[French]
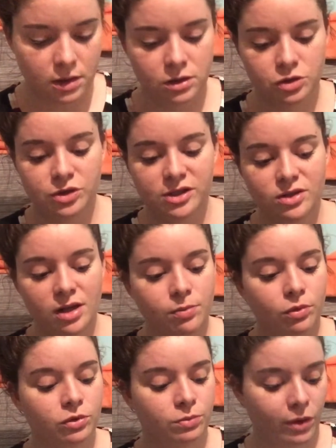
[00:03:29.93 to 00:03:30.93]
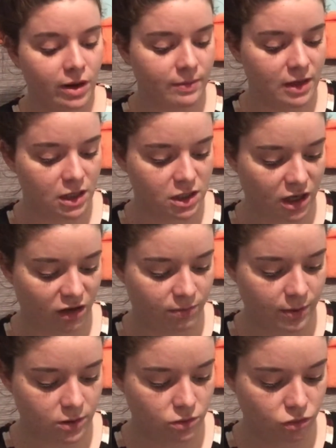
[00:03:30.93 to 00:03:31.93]
je suis désolée pour le bruit, mais j'arrive
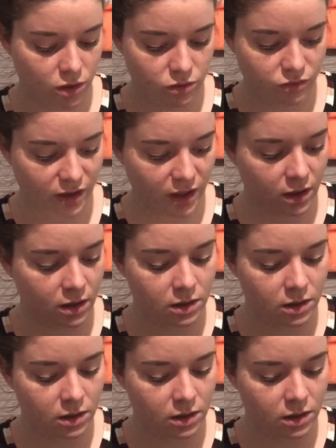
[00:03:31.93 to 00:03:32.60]
pas du tout à l'ouvrir.